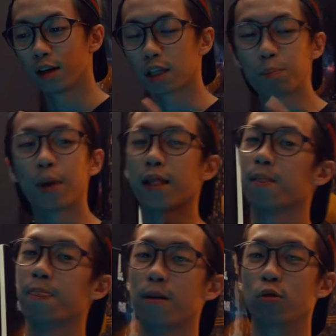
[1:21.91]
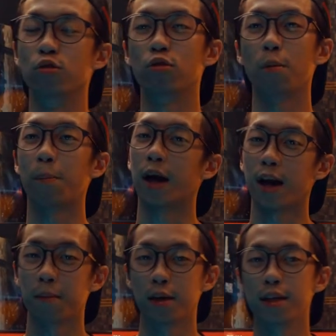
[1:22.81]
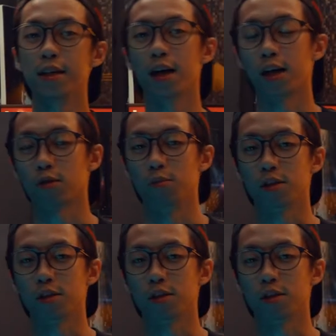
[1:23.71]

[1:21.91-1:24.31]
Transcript: tepat untuk para media atau